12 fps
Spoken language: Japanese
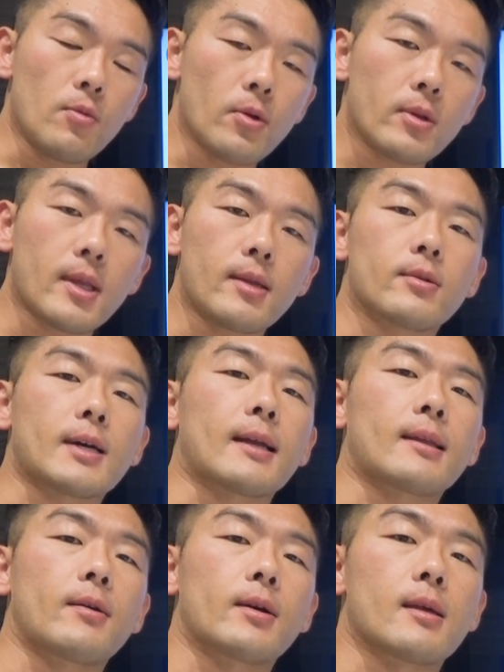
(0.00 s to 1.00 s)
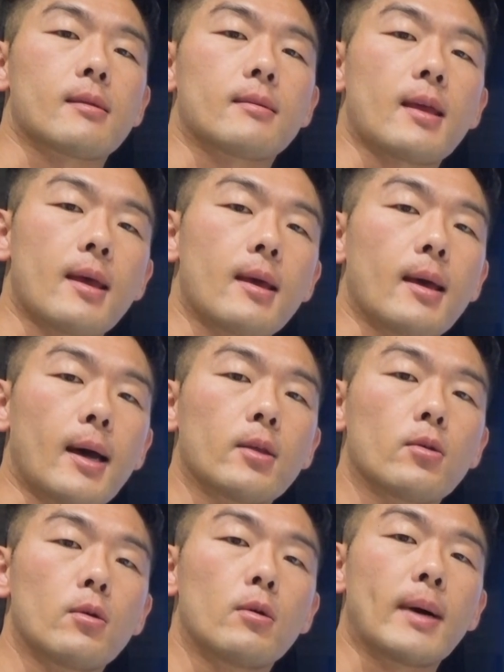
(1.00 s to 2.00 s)
を持っている方はですね、
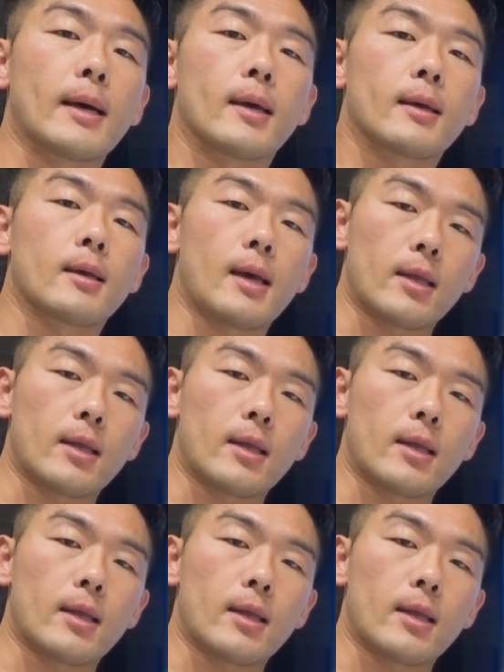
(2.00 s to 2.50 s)
あの、まあ、